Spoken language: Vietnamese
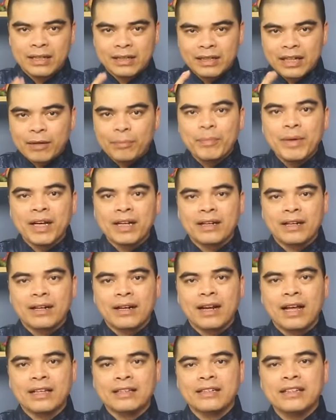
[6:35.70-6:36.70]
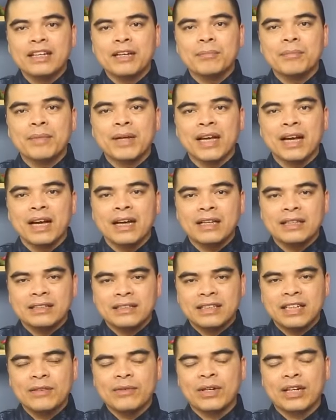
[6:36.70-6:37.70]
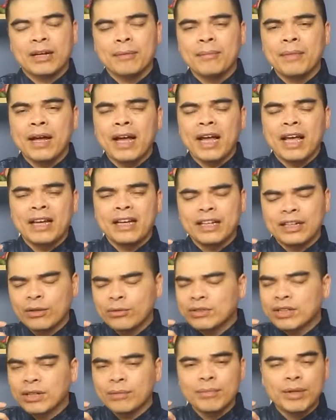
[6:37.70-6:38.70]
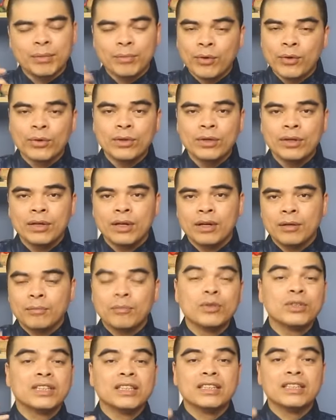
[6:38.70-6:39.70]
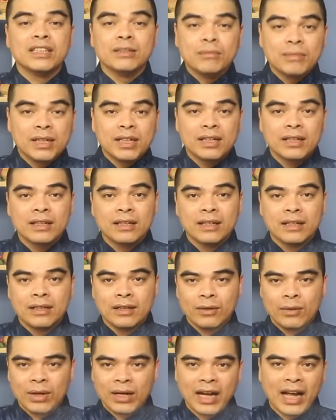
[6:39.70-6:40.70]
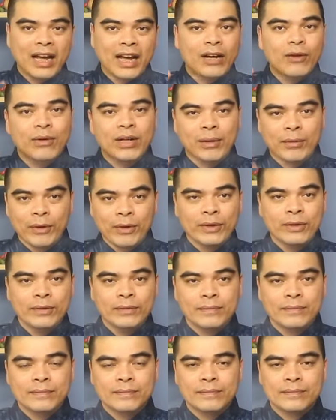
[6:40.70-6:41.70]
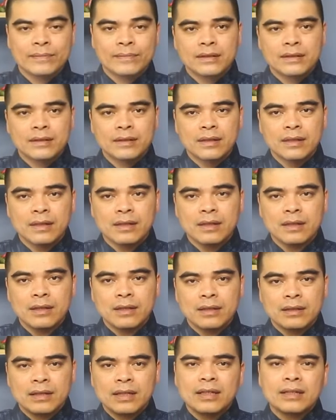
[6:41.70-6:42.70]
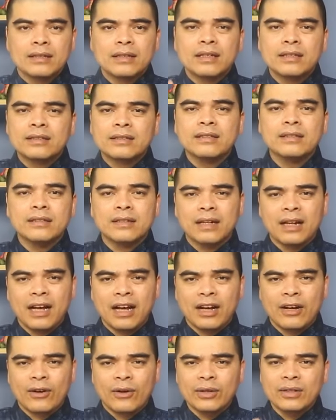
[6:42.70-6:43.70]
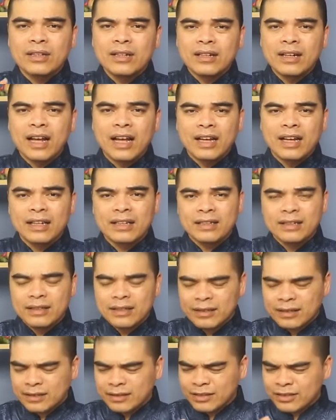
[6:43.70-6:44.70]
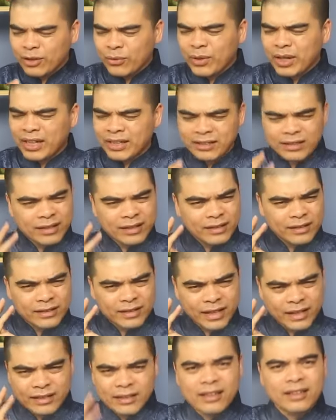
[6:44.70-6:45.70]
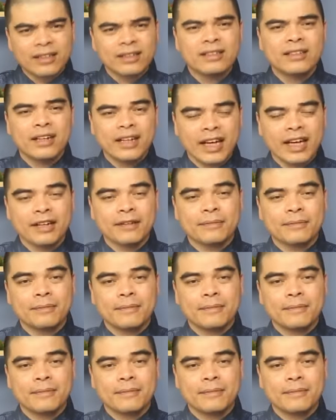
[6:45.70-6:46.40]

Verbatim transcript: đặc biệt là những em bé sinh vào năm 2014 1990 hoặc là 2004 thì thật sự là có tương lai sau này rất sẽ rất là hứa hẹn